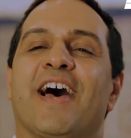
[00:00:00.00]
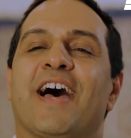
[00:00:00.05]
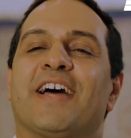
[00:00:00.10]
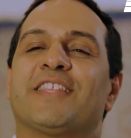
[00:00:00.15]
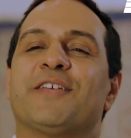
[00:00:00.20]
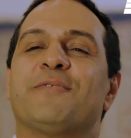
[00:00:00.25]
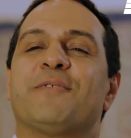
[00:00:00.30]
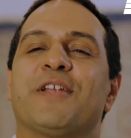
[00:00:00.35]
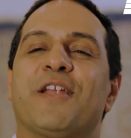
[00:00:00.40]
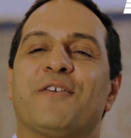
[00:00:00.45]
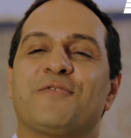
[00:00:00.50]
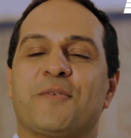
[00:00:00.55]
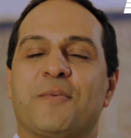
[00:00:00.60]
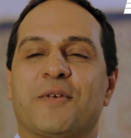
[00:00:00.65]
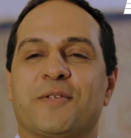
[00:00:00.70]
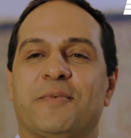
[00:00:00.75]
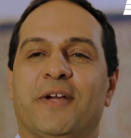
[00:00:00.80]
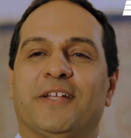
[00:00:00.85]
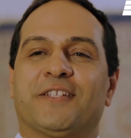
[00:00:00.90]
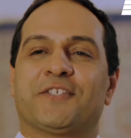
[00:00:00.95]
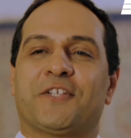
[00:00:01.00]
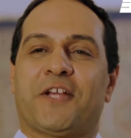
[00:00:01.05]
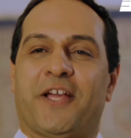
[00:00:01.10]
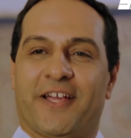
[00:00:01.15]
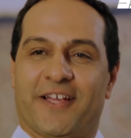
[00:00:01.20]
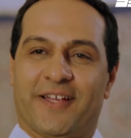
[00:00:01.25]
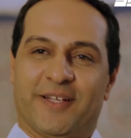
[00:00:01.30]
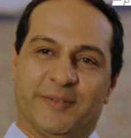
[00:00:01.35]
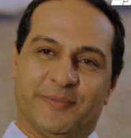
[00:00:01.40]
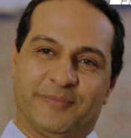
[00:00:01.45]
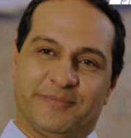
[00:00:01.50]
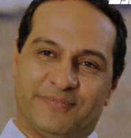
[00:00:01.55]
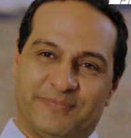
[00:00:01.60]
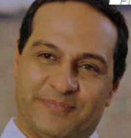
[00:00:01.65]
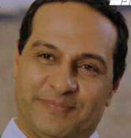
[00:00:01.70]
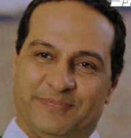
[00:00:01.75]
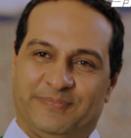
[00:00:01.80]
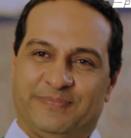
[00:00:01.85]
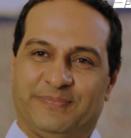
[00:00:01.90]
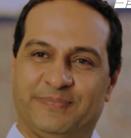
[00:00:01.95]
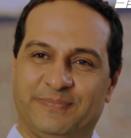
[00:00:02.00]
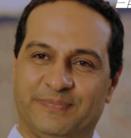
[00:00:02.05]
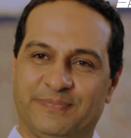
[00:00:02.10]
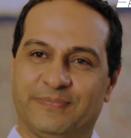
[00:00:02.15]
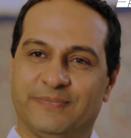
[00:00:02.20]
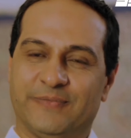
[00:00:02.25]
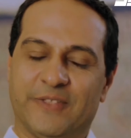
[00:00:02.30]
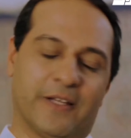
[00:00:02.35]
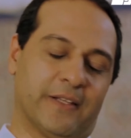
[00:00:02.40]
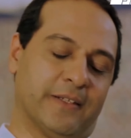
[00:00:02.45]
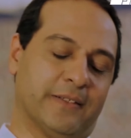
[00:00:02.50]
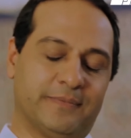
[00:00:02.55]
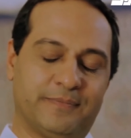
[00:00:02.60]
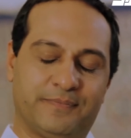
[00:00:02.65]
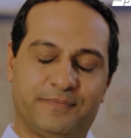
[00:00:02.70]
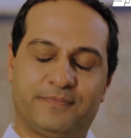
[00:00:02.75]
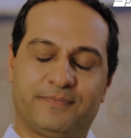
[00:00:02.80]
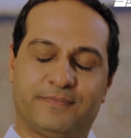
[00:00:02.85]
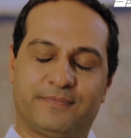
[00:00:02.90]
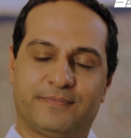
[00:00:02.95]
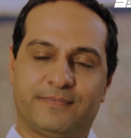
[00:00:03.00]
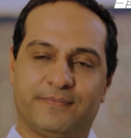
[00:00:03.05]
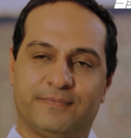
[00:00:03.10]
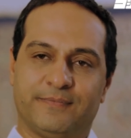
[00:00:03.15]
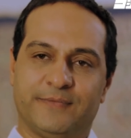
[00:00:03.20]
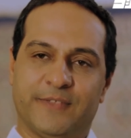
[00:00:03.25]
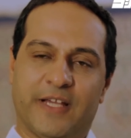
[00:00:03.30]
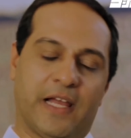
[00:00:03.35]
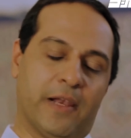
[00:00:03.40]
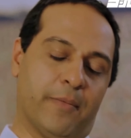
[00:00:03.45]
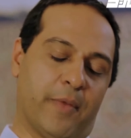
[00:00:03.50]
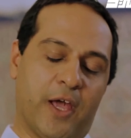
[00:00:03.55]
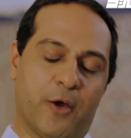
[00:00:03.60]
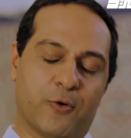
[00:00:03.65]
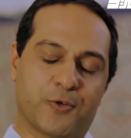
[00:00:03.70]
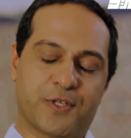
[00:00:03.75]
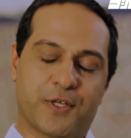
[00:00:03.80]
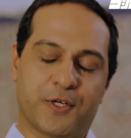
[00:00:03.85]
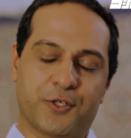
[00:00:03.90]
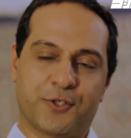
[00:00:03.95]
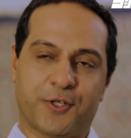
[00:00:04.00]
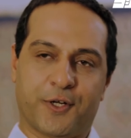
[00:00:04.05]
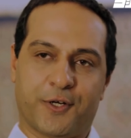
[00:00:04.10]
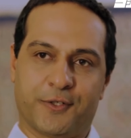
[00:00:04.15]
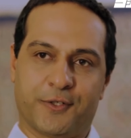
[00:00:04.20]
انا هعتبر نفسي ما سمعتش حاجه يلا تعالى معايا وسير